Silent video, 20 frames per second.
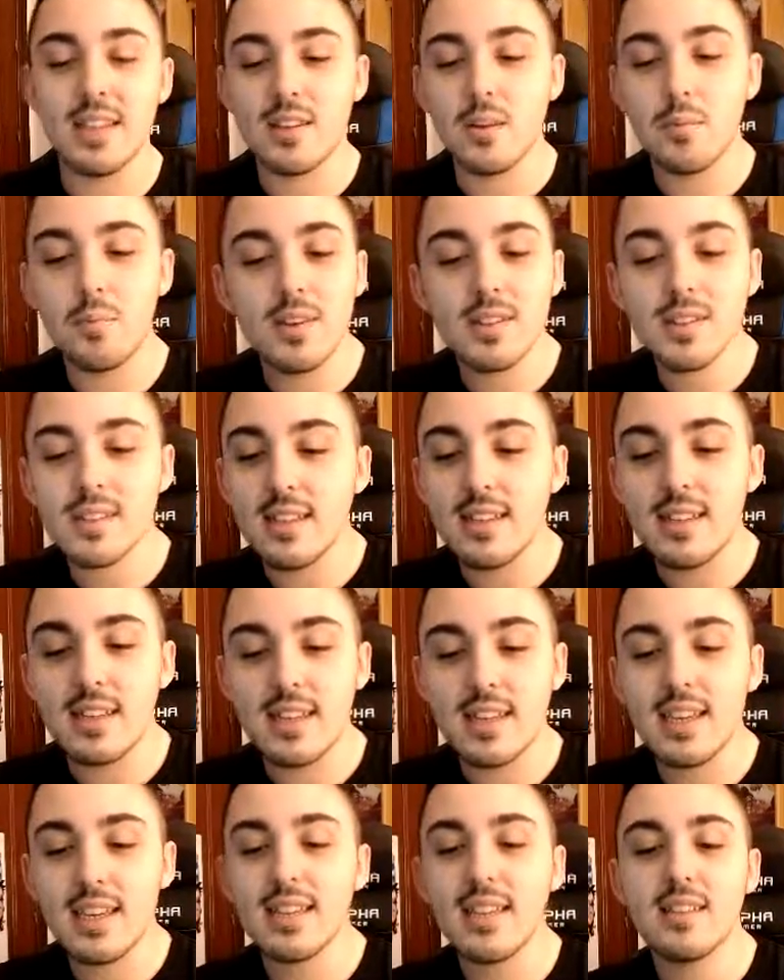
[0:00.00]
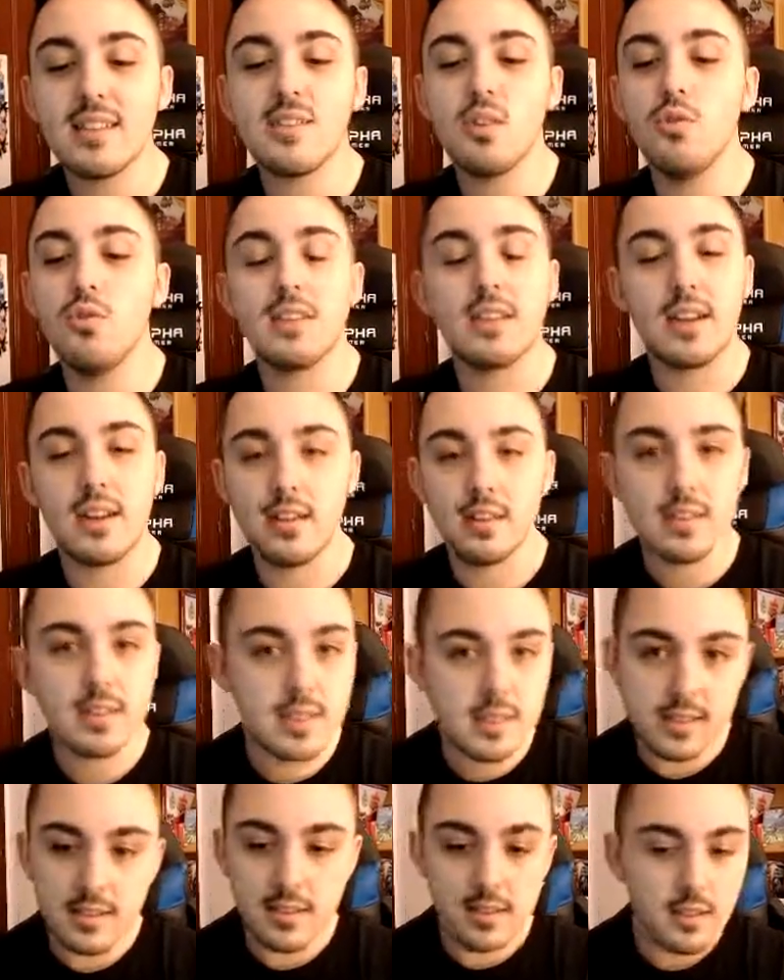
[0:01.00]
eu posso sair daqui até ser o
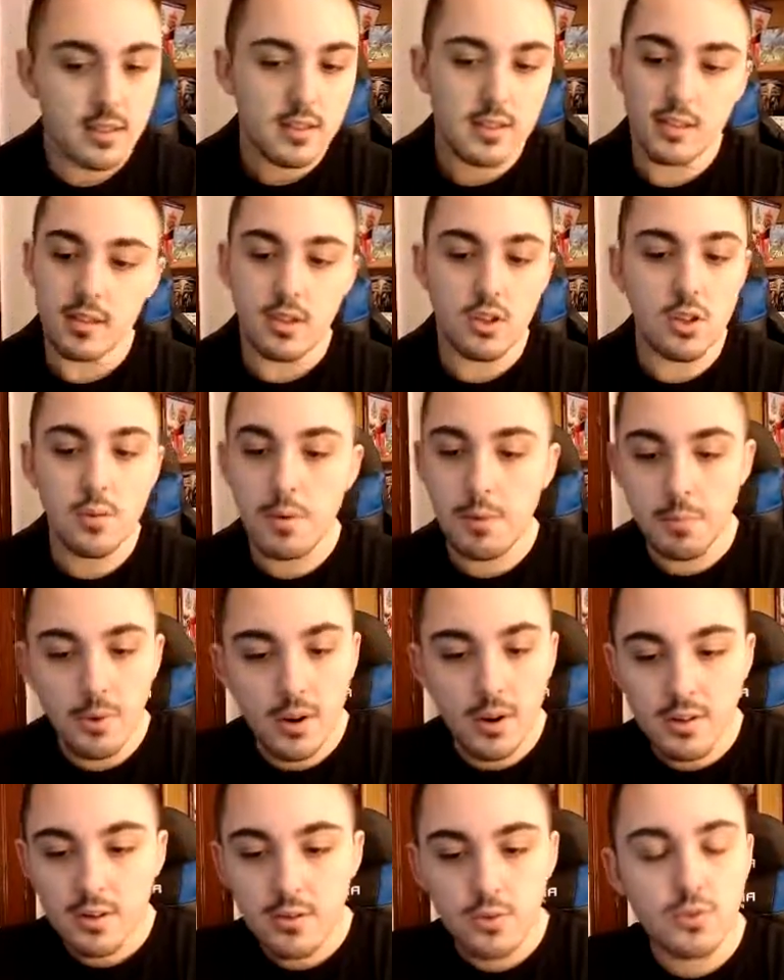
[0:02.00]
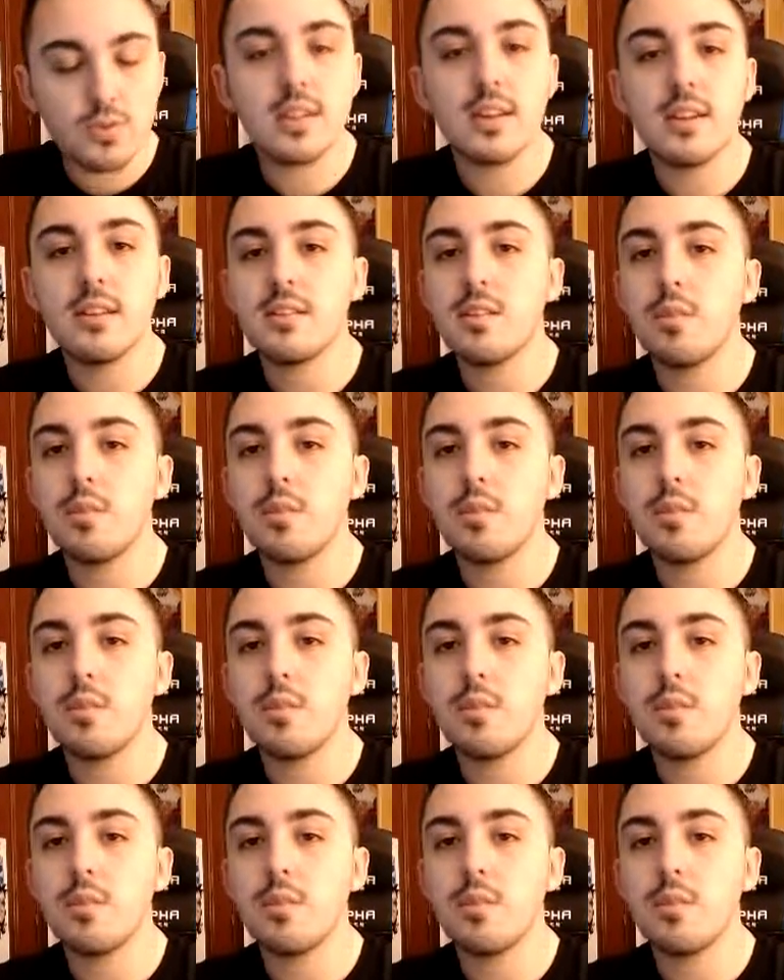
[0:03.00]
Trunks. Não me importo. O Trunks eu